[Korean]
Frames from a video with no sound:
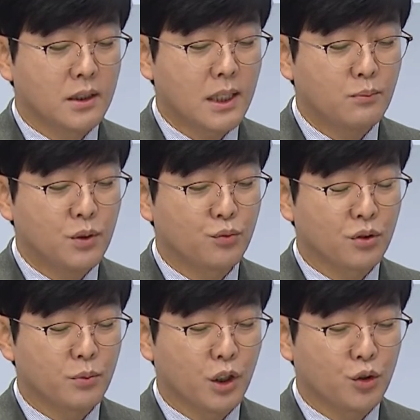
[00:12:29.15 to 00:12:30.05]

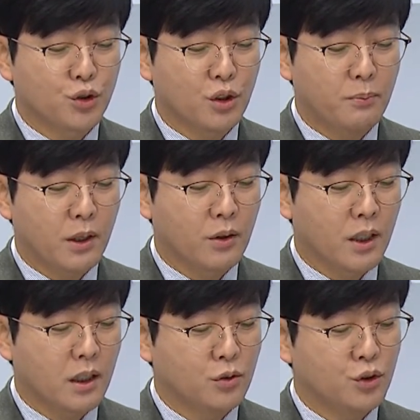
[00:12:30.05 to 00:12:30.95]
36명이
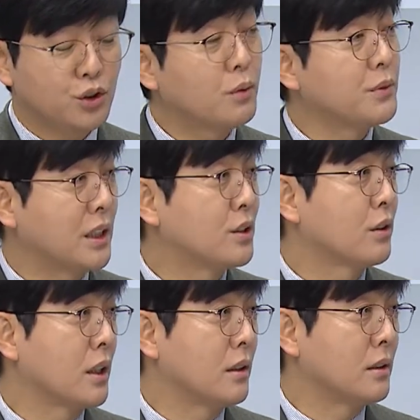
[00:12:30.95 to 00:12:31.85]
취업하거나 취업
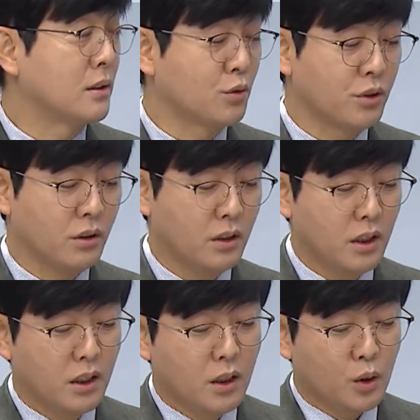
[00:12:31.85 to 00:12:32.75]
예정에 있고요. 음.
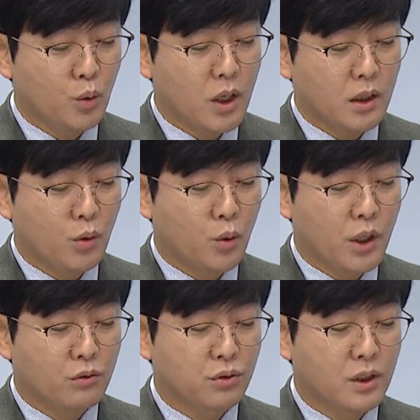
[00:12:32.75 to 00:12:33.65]
또한
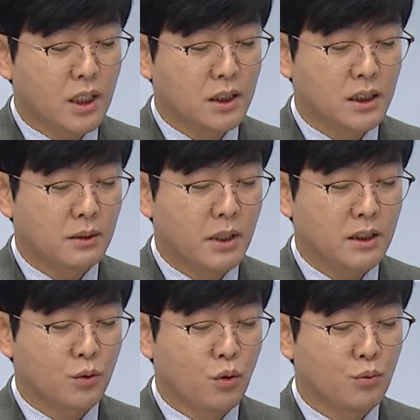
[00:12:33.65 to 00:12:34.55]
올해 국가직
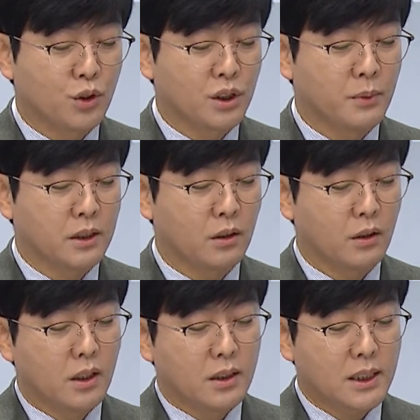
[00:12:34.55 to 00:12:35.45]
지반직 공무원
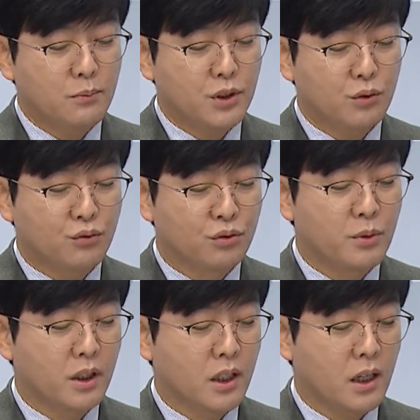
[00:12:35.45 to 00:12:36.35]
시험에서
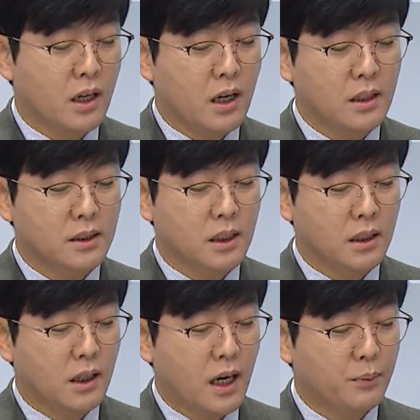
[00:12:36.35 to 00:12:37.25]
39명의
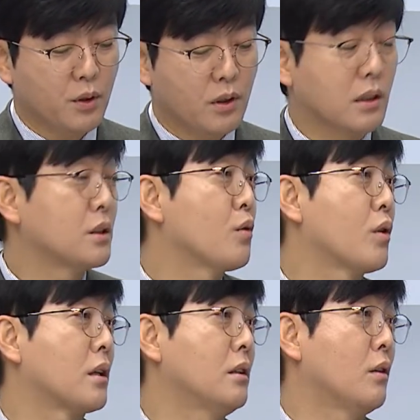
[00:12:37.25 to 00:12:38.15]
학생이 합격하는
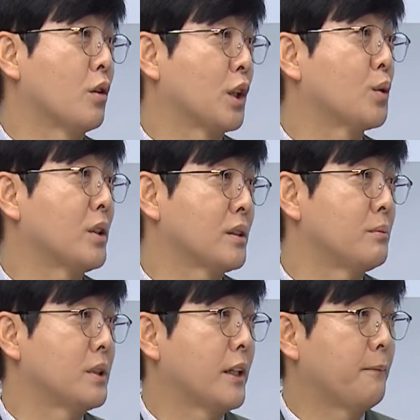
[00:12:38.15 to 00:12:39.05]
성과를 얻기도
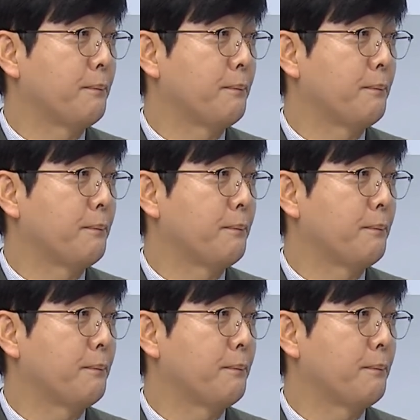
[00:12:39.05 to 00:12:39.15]
했습니다.